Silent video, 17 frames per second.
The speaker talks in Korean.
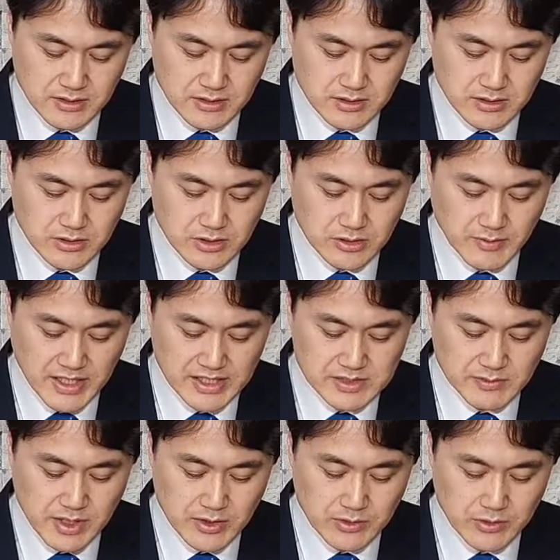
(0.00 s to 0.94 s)
그리고
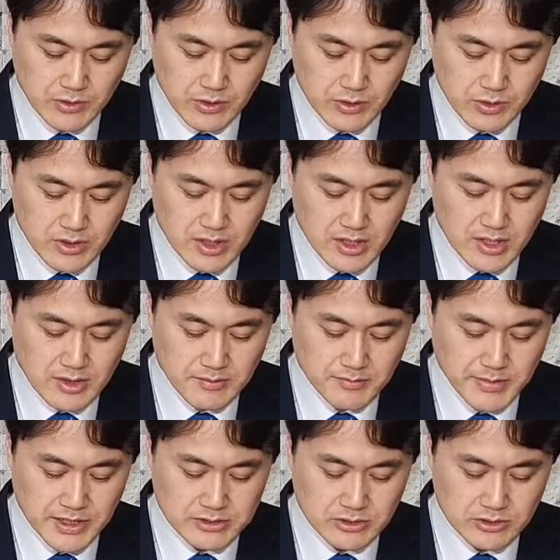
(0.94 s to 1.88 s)
마지막으로
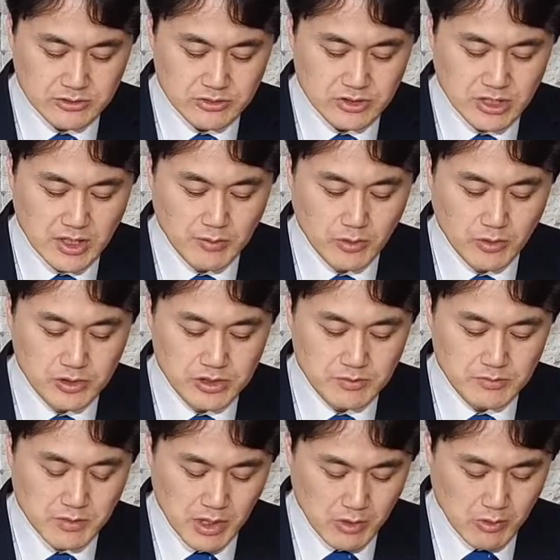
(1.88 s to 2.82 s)
백성 중에 모든
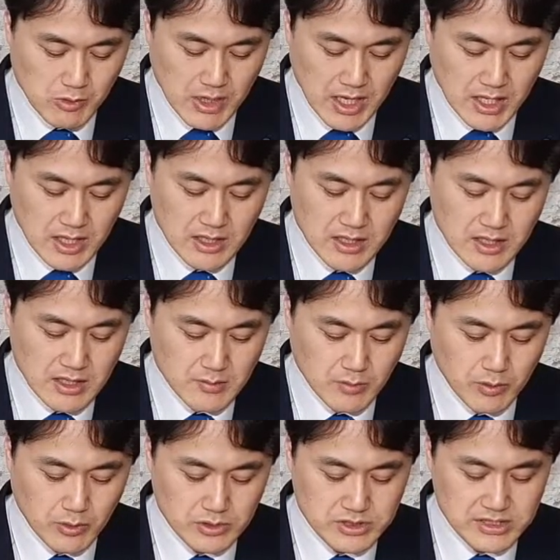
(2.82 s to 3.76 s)
병과
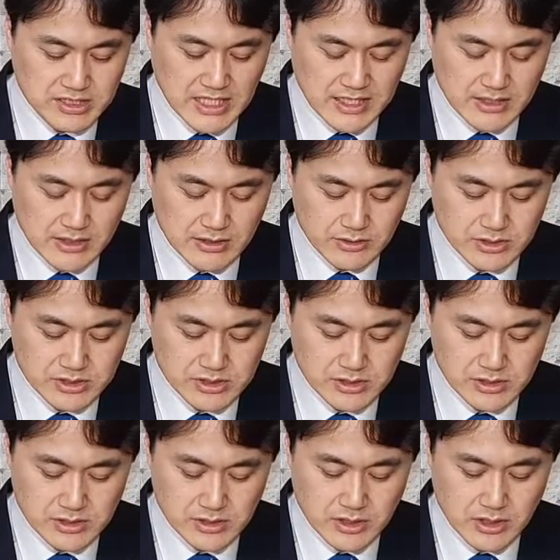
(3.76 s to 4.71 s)
모든 약한
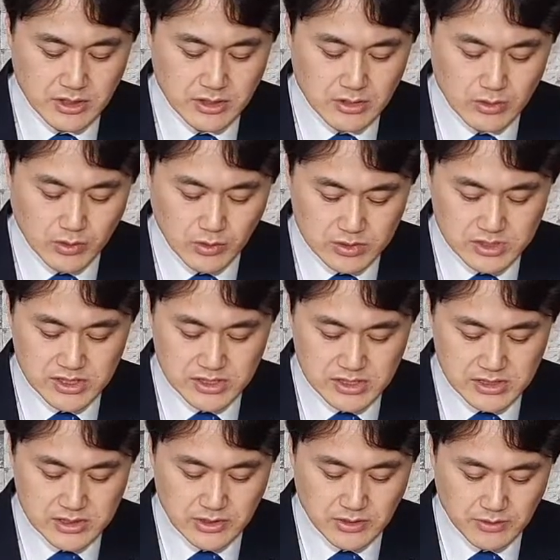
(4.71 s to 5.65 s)
것을
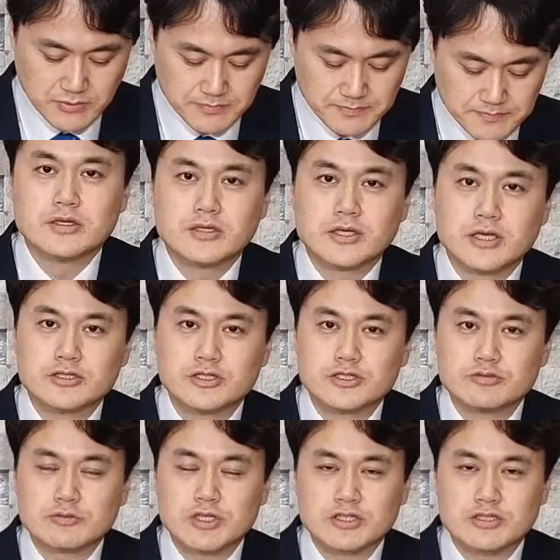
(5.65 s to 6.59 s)
고치시죠.
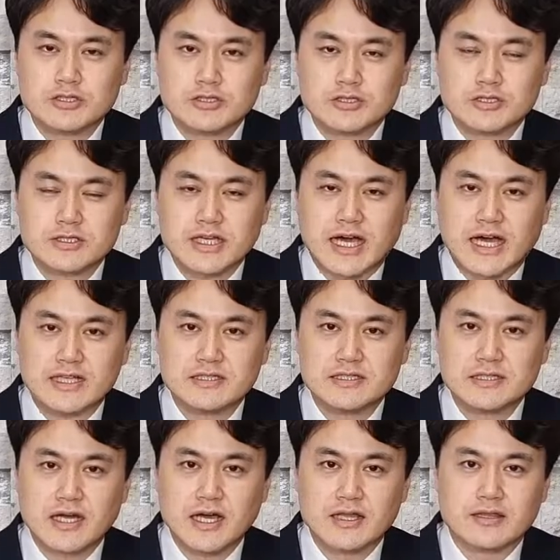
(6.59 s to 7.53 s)
예수님께서는
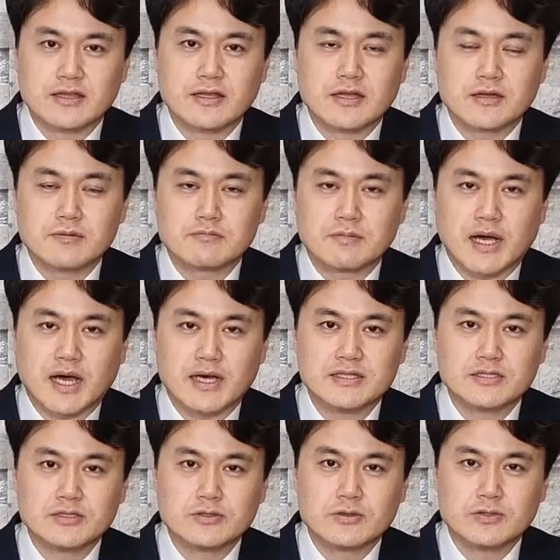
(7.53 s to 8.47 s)
가능한
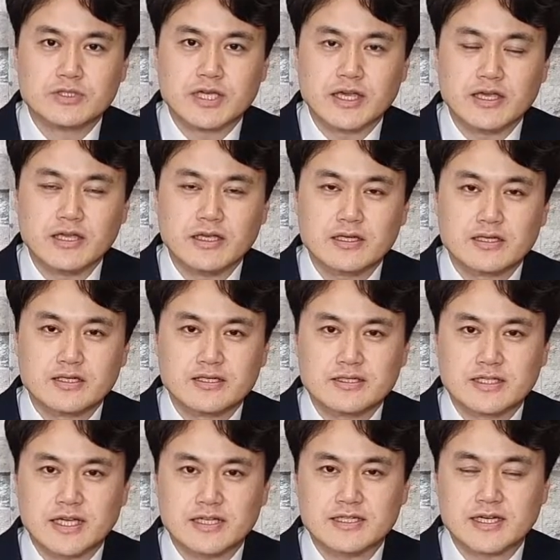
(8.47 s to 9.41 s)
많은 곳에
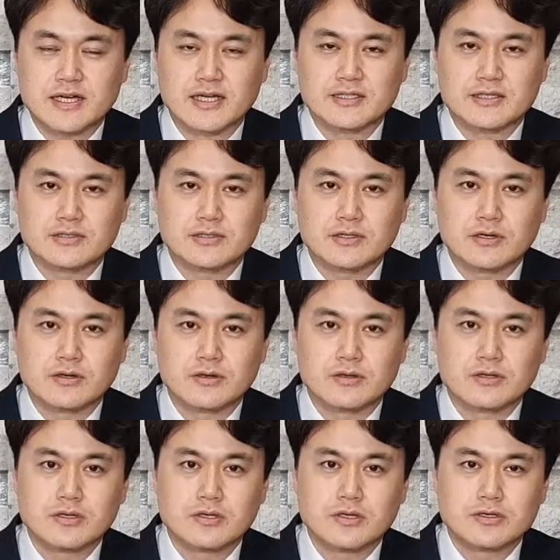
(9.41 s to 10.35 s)
찾아가셔서
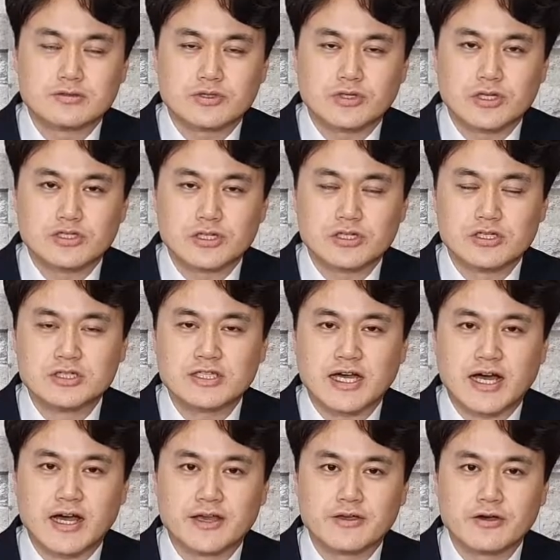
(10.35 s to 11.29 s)
최선을
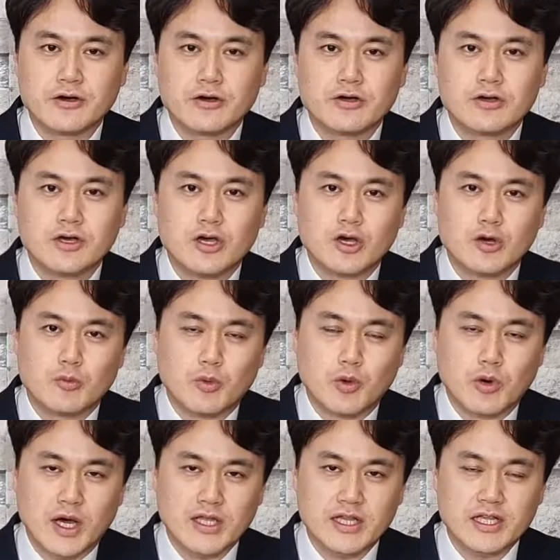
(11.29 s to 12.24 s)
다하여
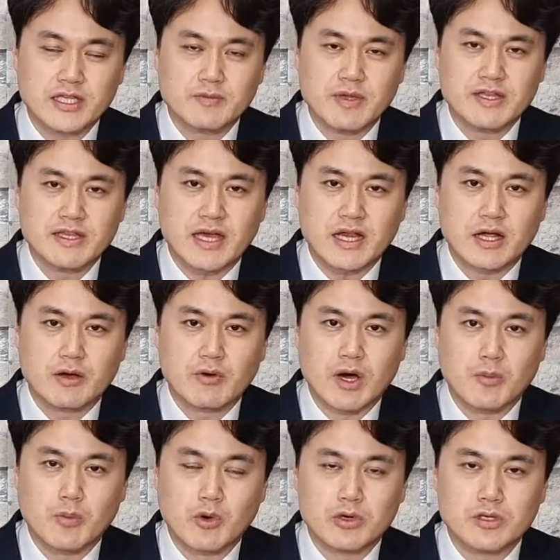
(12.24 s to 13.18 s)
하나님의
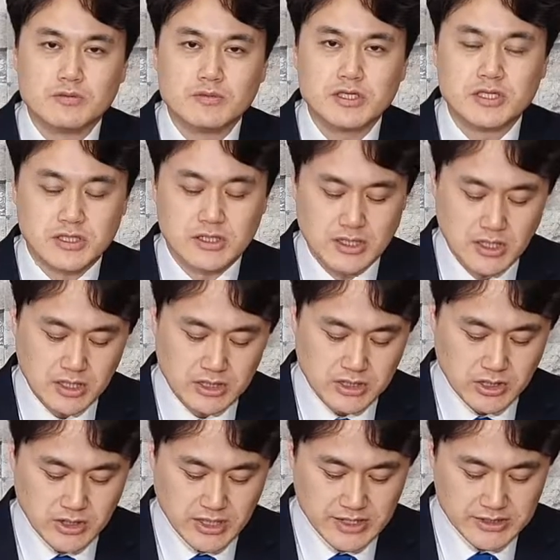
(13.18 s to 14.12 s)
나라와 복음을
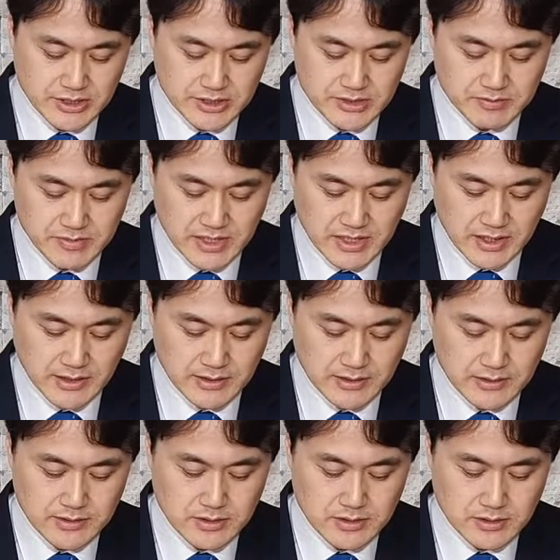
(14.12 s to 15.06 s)
전하셨습니다.
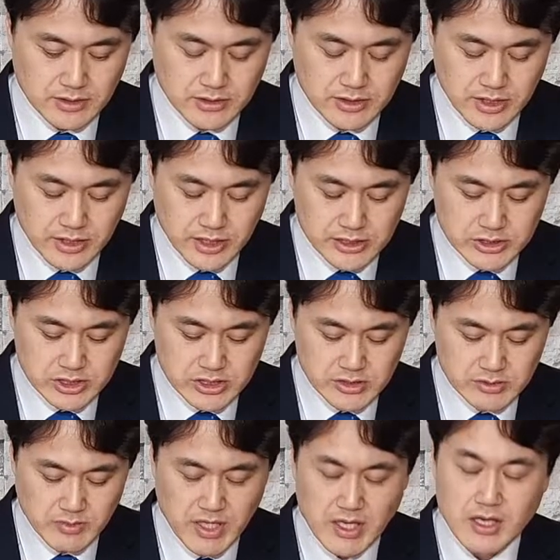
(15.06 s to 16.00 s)
그런데
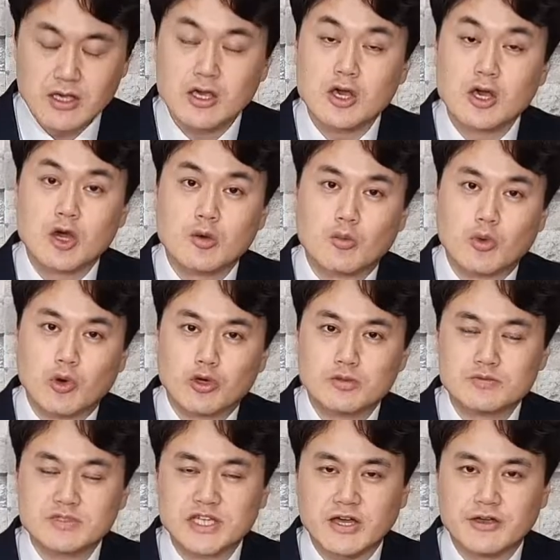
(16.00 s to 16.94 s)
예수님의
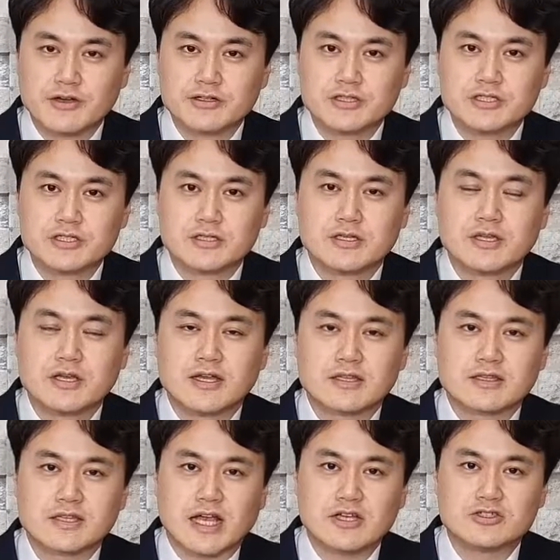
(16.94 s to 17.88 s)
복음 사역은
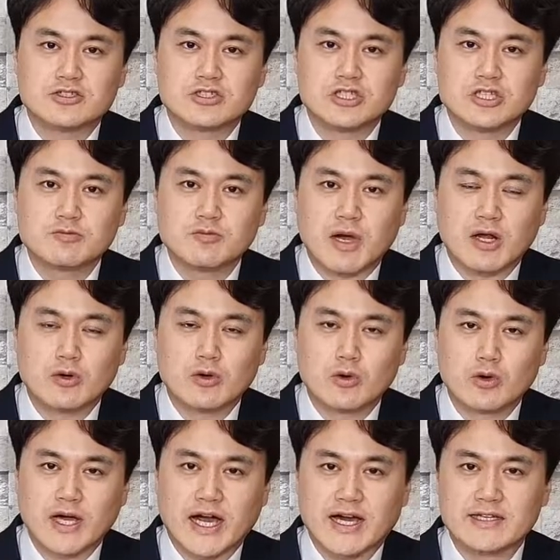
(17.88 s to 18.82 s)
단순히
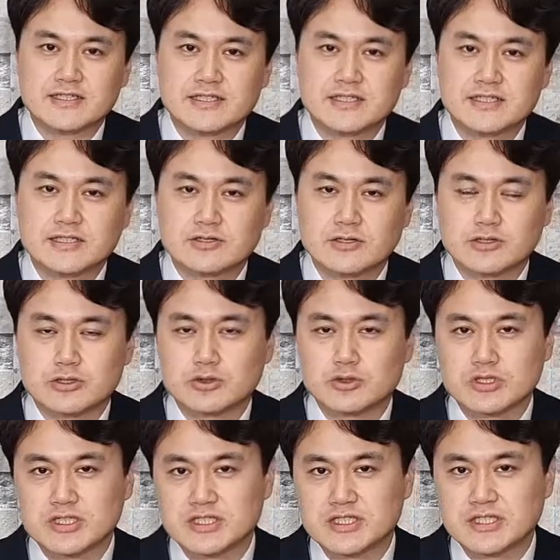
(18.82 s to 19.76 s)
말로 가르치는 것으로
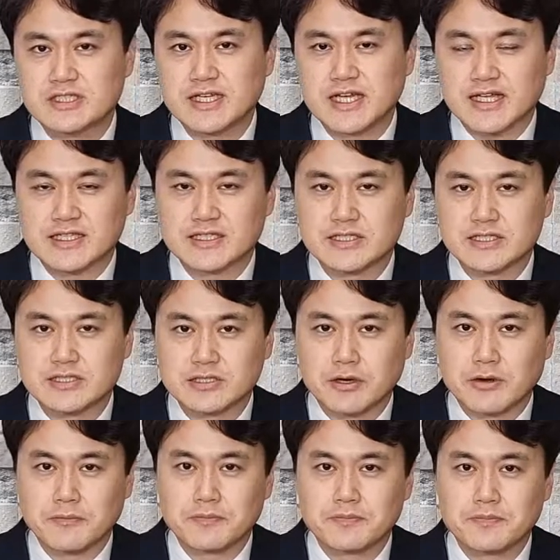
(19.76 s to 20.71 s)
그치지
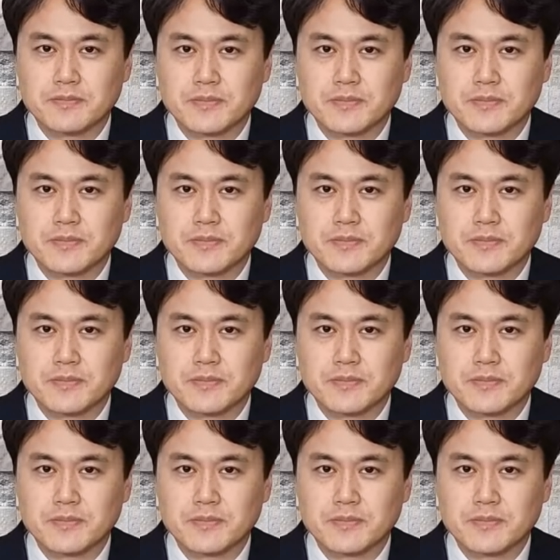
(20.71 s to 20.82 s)
않으시죠.